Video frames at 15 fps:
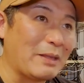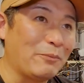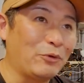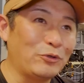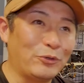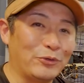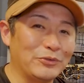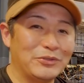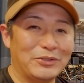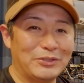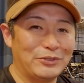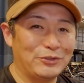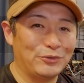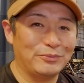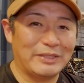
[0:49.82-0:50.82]
僕本当
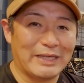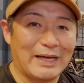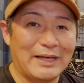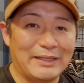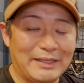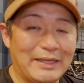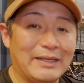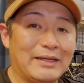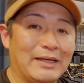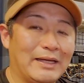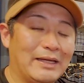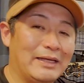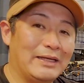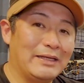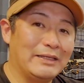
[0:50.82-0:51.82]
に興味がね、
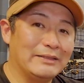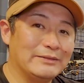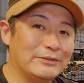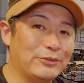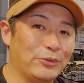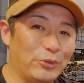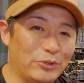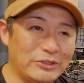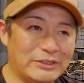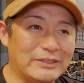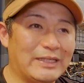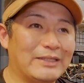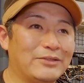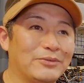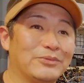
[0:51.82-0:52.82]
えー、すごい欲しい
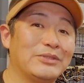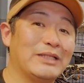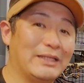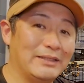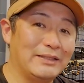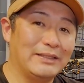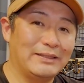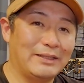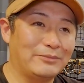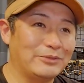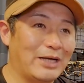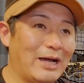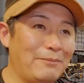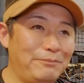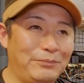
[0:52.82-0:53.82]
なと思ったらね多
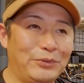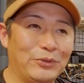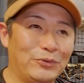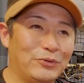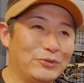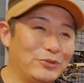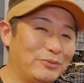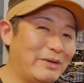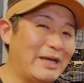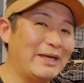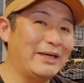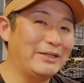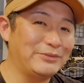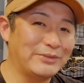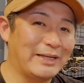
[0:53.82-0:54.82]
分発表の
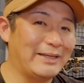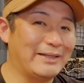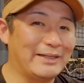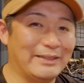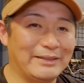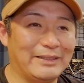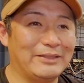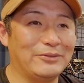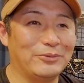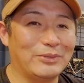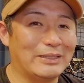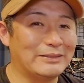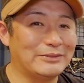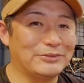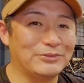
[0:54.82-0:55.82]
前くらいからね動
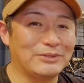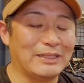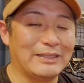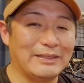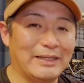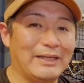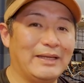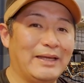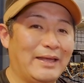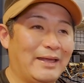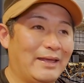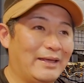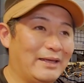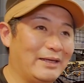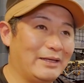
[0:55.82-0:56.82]
画作ったりね、
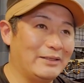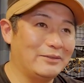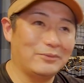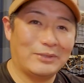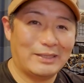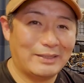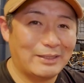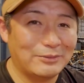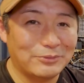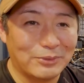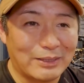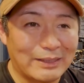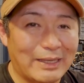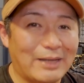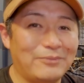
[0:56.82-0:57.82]
えー、どんななるの
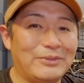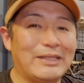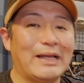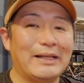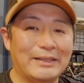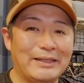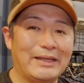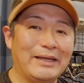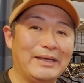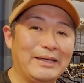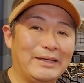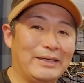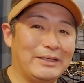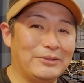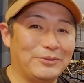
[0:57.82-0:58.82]
かなみたいなね、
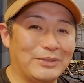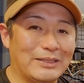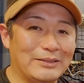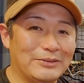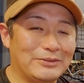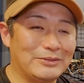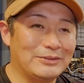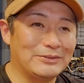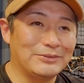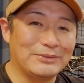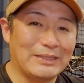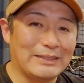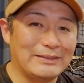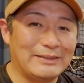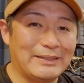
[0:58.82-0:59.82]
え動画作っ
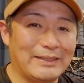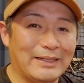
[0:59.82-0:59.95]
たりして